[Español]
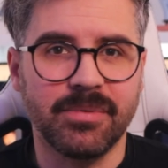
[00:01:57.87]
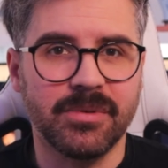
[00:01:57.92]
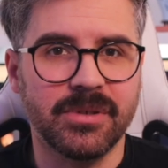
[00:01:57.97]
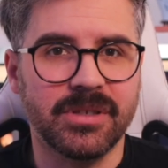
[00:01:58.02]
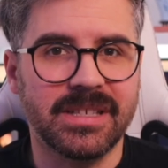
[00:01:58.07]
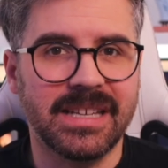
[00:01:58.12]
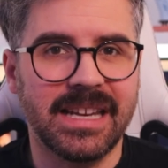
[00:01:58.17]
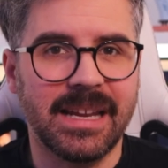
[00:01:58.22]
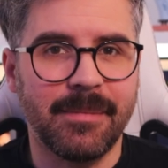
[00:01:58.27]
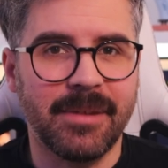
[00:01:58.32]

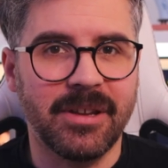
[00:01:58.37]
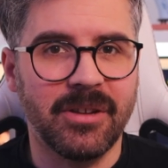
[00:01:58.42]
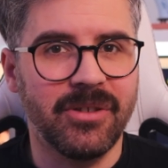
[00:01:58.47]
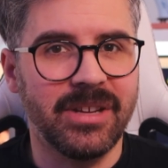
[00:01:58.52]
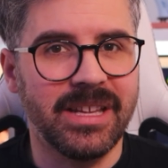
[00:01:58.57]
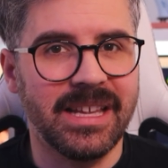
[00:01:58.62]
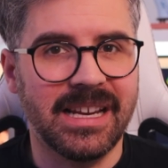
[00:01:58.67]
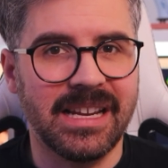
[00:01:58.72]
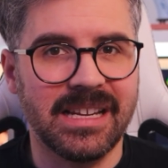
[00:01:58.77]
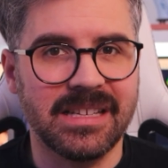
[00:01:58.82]
Pues la
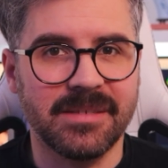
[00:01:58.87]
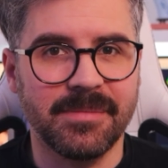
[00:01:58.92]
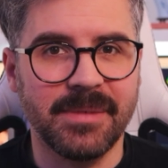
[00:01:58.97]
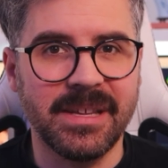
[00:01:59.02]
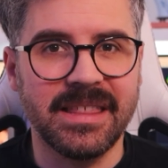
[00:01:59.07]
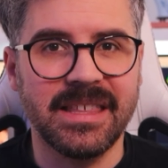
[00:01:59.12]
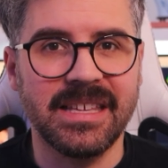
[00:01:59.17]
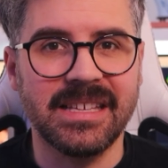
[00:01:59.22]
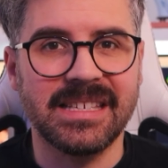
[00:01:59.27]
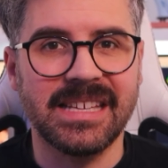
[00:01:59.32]
mayoría de las
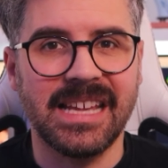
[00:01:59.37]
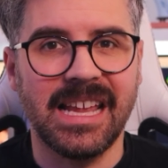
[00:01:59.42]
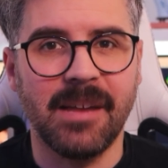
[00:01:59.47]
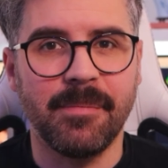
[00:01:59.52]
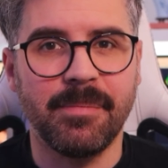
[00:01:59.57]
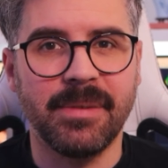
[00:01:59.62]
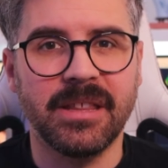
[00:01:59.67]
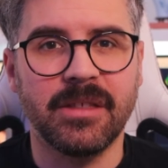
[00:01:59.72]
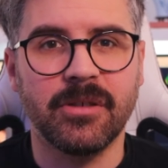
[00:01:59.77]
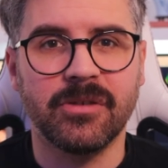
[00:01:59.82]
veces
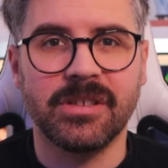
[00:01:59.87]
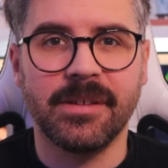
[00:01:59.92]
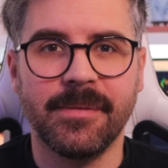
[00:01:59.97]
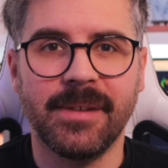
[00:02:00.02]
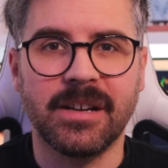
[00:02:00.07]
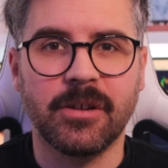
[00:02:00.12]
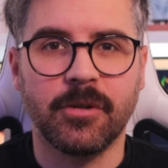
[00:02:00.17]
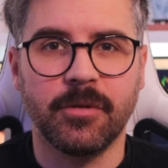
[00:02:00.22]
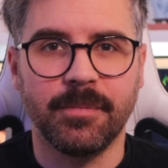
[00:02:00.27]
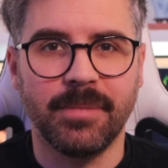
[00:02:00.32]
el precio
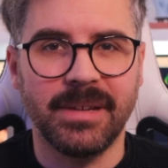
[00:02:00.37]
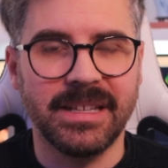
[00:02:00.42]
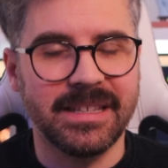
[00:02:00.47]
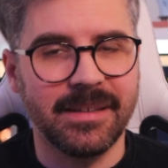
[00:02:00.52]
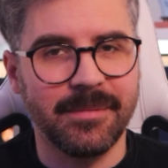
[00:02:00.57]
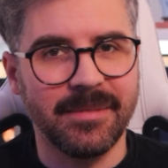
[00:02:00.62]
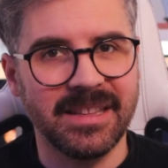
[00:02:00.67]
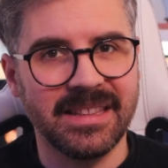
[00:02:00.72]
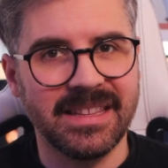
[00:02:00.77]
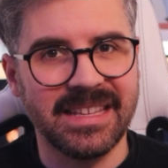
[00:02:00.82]
va
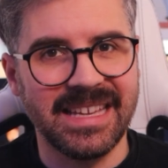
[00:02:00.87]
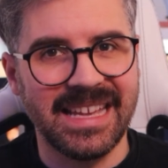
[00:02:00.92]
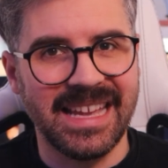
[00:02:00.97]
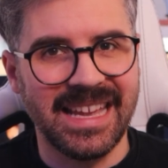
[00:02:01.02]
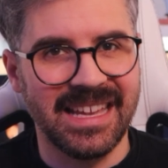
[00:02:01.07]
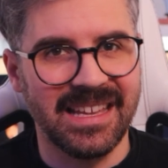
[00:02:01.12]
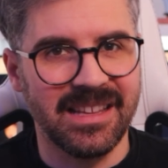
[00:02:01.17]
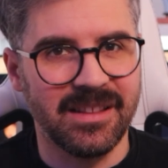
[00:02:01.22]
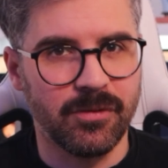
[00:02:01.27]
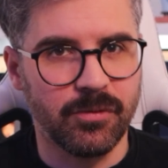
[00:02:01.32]
completamente
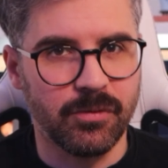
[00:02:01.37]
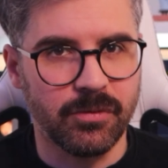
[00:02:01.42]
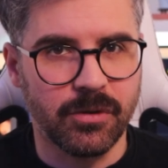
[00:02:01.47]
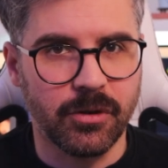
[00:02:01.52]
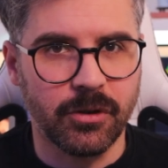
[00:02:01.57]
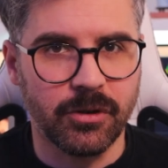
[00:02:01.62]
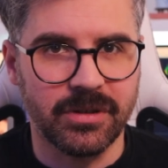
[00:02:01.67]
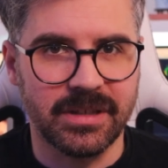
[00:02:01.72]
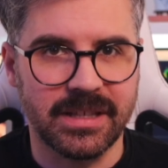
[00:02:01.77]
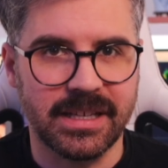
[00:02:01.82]
en tu
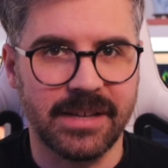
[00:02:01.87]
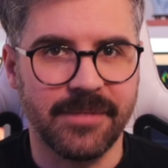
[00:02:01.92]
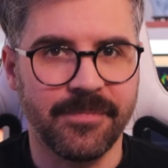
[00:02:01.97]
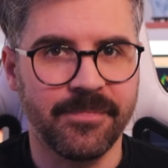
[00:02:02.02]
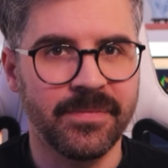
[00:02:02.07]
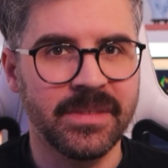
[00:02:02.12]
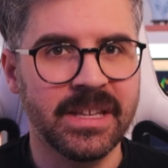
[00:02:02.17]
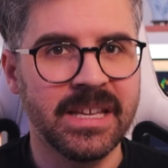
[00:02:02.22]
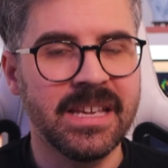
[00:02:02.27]
contra.